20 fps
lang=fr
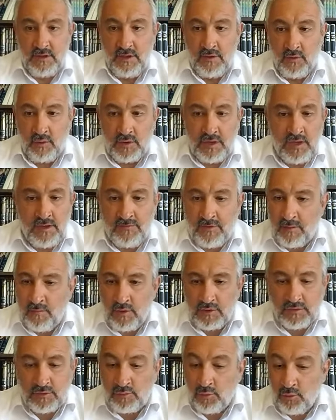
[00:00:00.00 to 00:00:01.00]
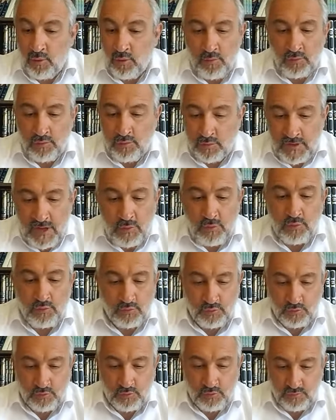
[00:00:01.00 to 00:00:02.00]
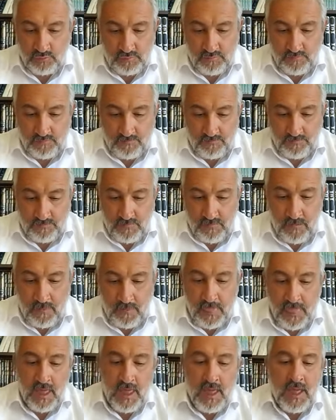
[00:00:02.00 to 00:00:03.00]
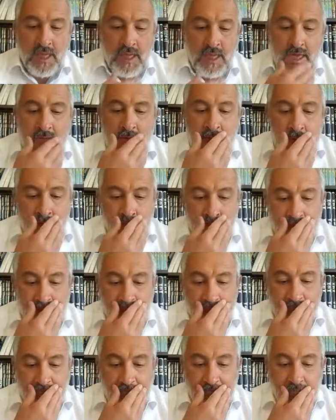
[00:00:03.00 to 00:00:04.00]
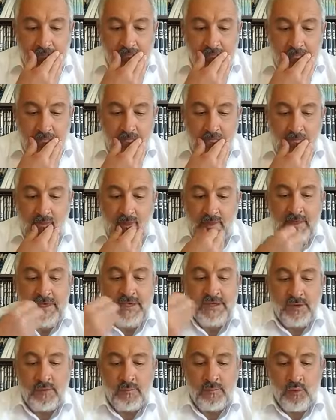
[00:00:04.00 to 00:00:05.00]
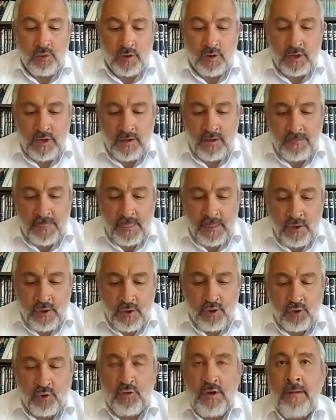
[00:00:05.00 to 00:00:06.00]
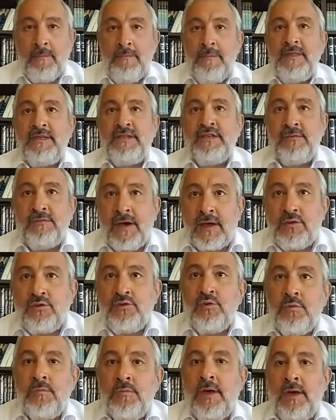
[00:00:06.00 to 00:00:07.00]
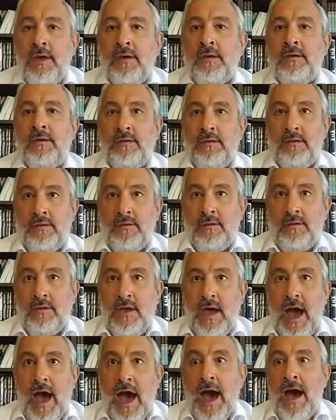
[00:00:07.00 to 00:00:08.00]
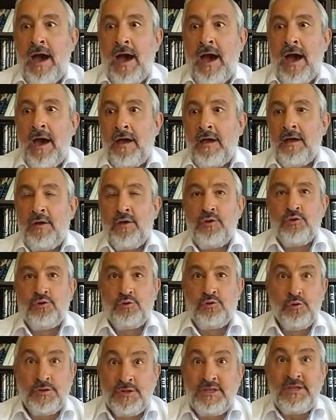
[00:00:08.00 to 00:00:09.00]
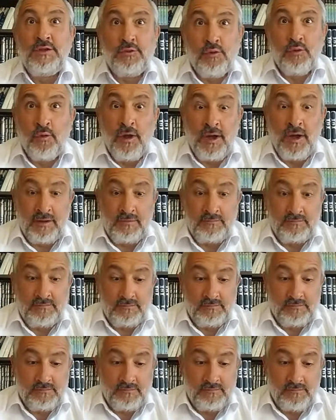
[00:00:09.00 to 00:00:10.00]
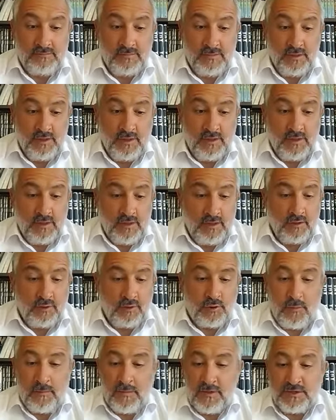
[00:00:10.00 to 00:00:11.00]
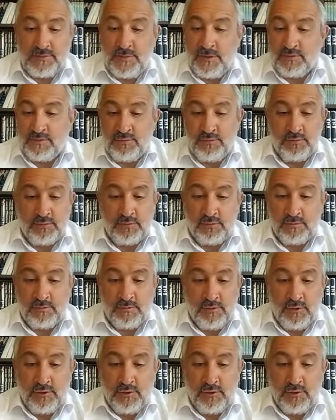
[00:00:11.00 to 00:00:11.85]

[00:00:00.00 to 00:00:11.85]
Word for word: Ok, vraiment sont au nombre de quelques-unes. Et il semblerait que la mitzvah du Homer a ce titre-là, hein, comme une espèce de,